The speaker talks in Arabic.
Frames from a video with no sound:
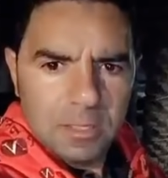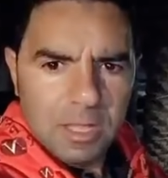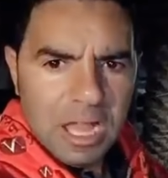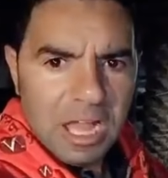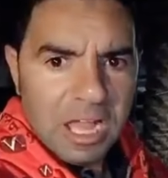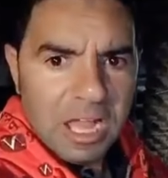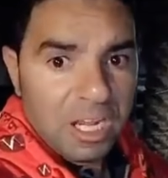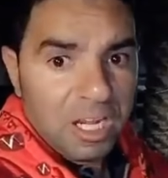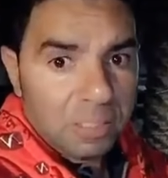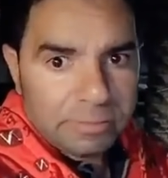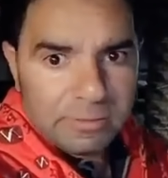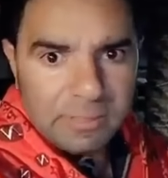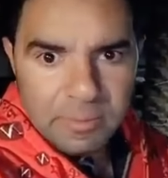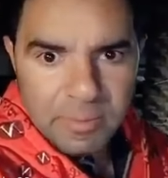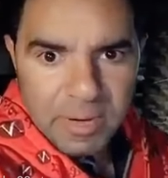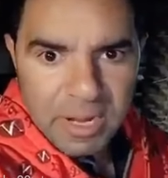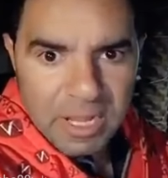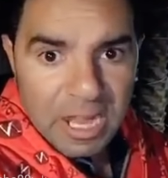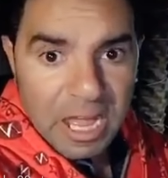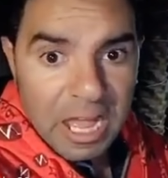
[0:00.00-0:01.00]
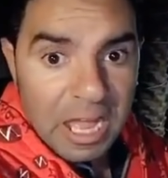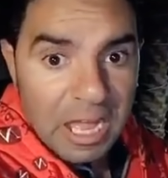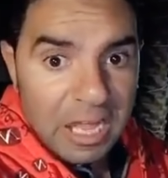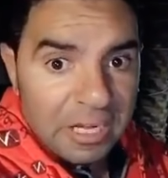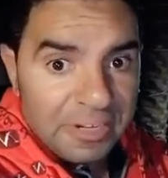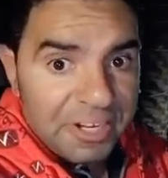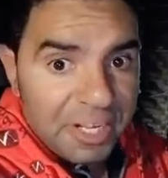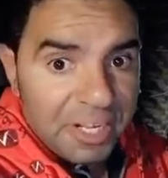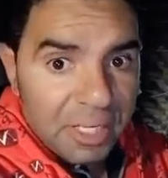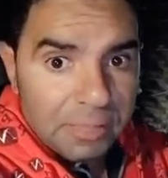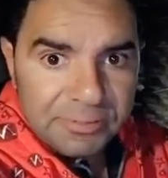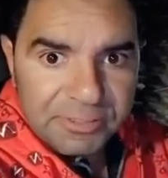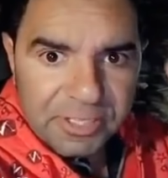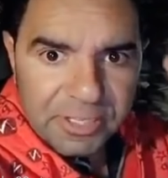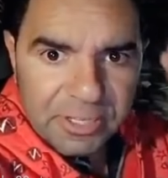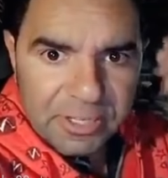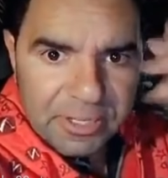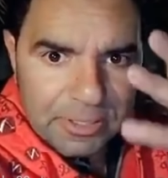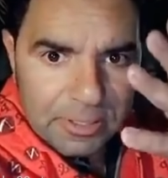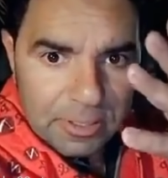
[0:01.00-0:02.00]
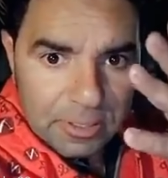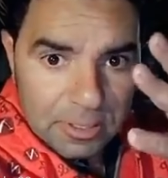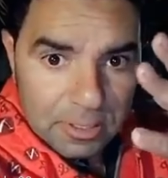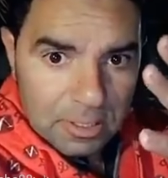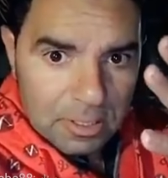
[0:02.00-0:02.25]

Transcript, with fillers: أهل الرميلة أهل ديرتي